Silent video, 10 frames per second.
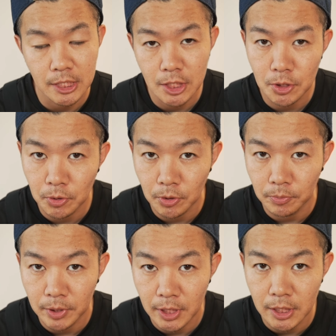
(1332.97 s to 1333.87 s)
新商品の
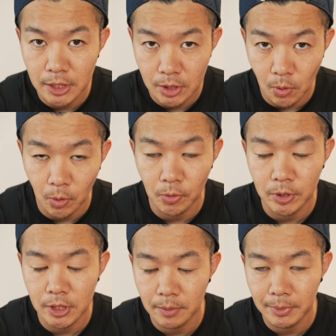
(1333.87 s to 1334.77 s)
プレイリストを
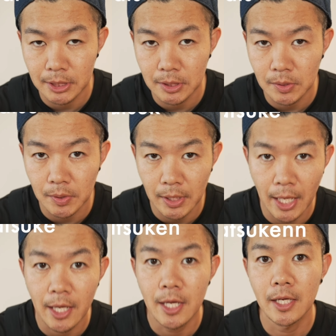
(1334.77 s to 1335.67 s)
用意してますので、